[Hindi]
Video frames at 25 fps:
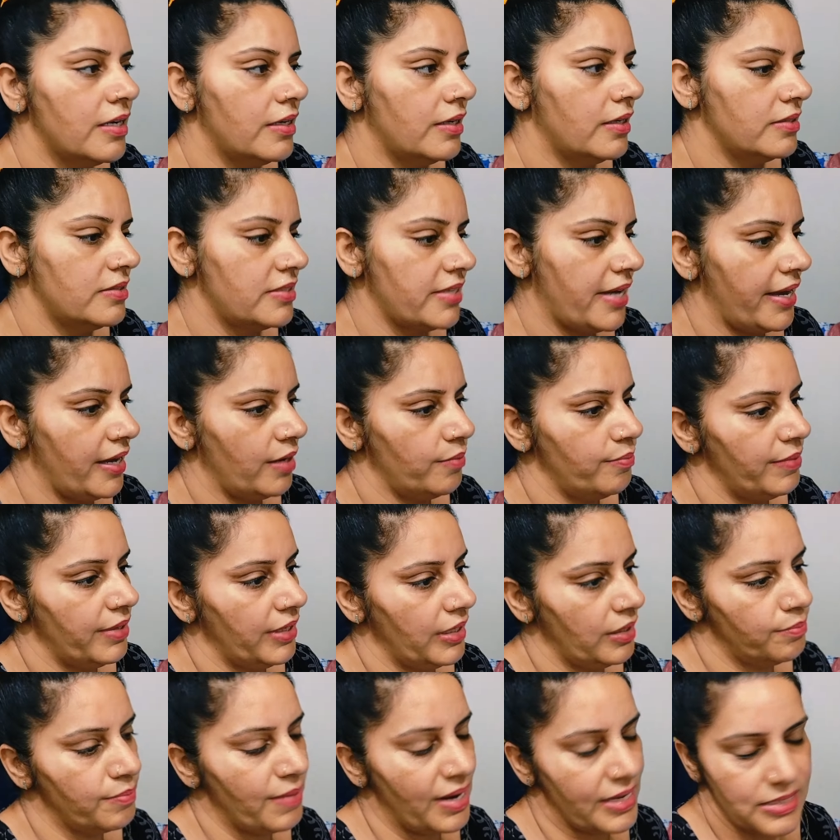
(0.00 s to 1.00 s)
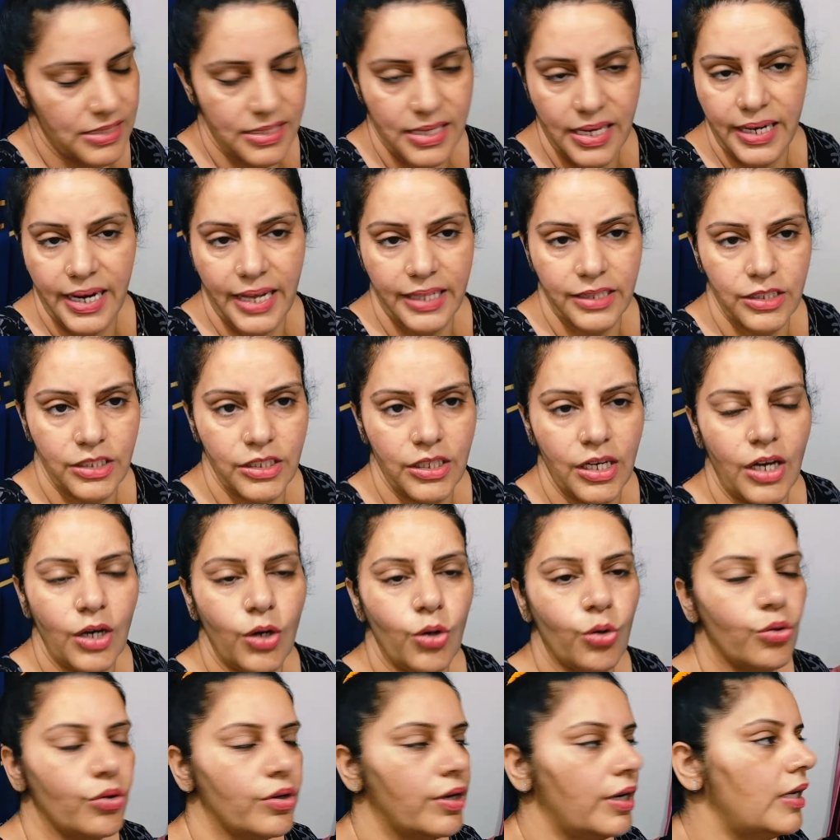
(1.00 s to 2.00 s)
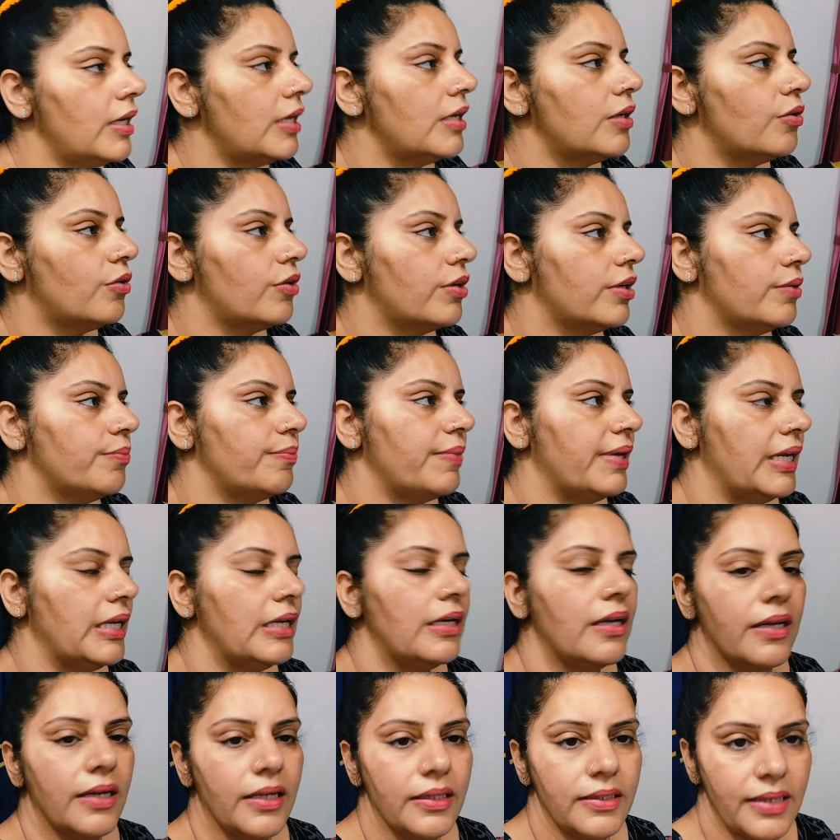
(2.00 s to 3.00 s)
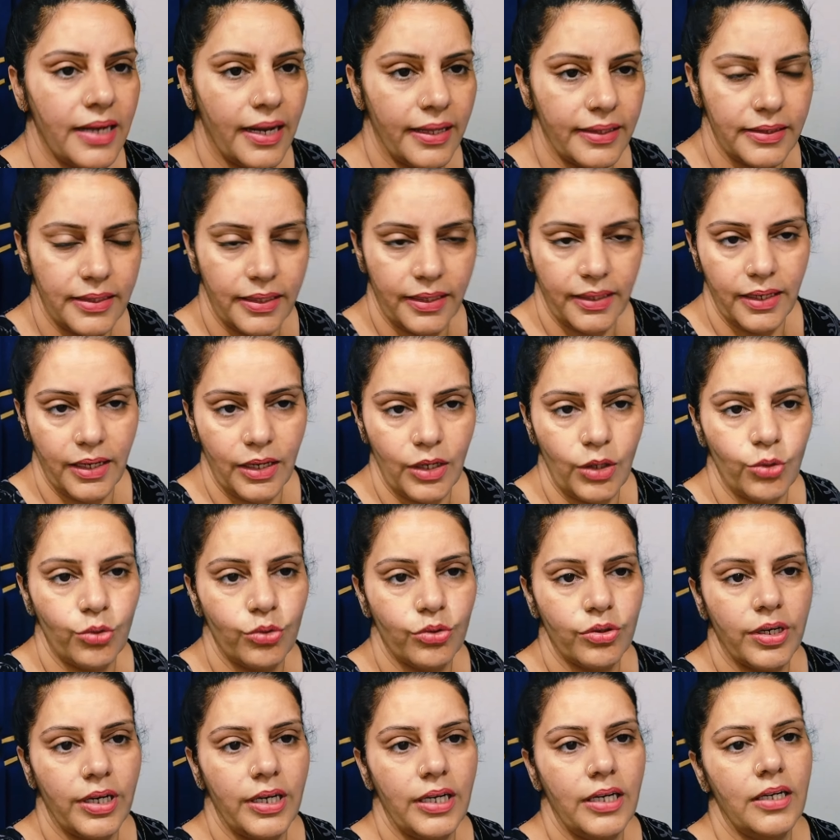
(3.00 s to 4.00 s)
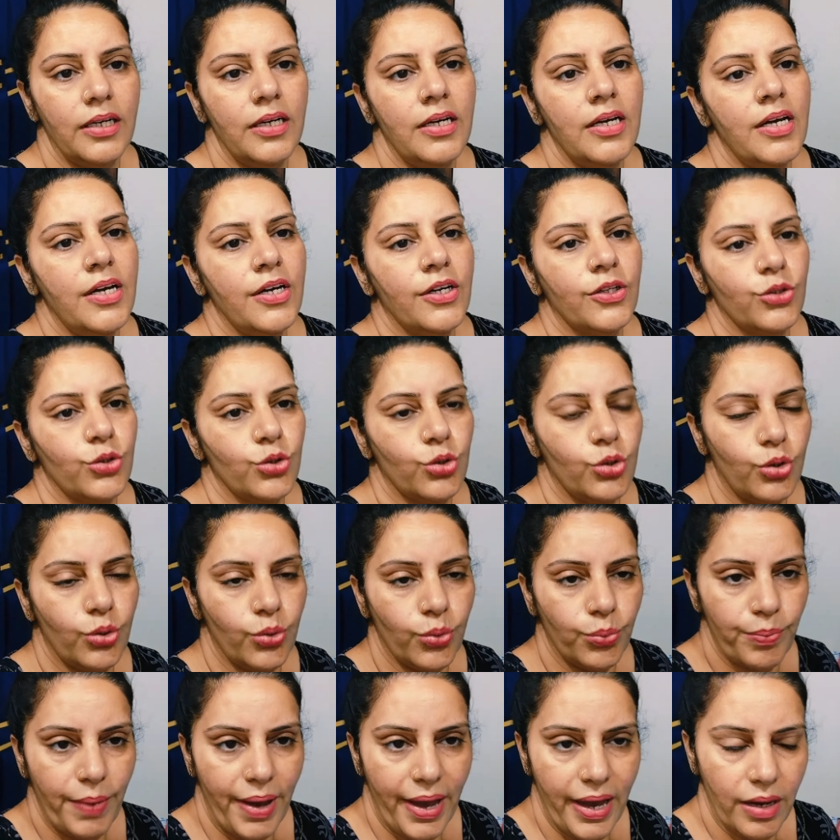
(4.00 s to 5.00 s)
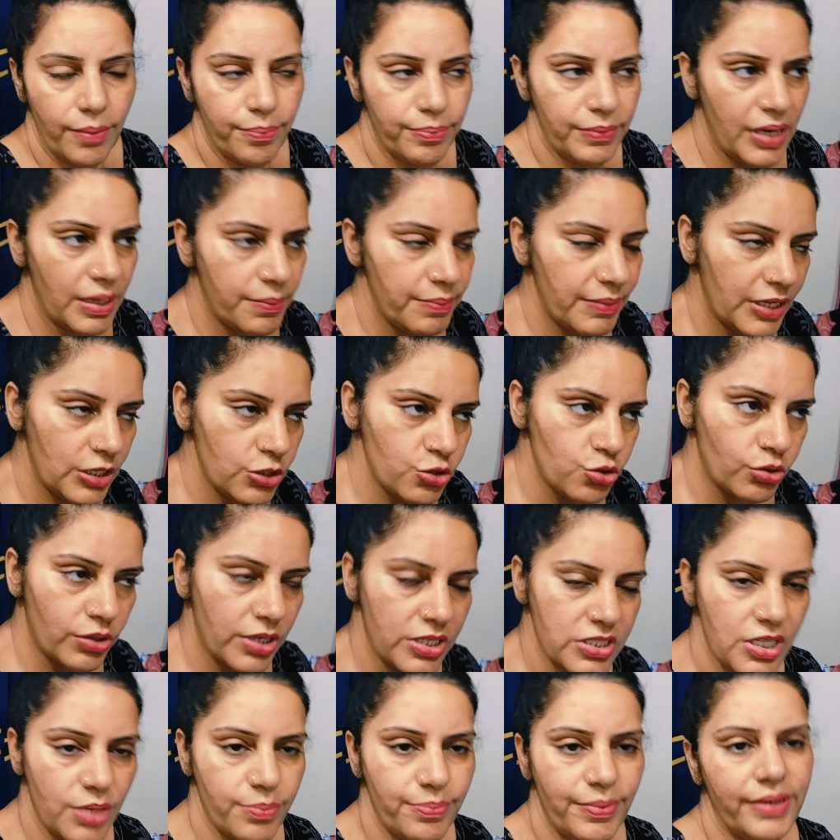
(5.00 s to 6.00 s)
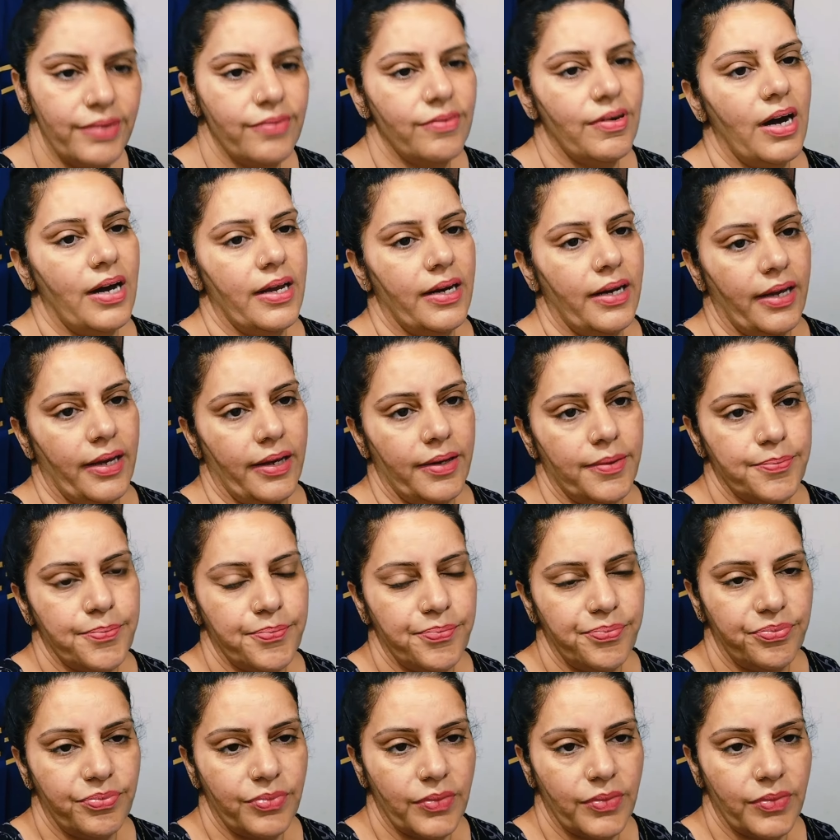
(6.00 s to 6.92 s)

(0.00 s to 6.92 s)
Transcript: चाहे मेरी मासियाँ रहती हैं लोकल और मेरी ननद रहते हैं लोकल तो मैं अपना मेरा छोटा सा परिवार है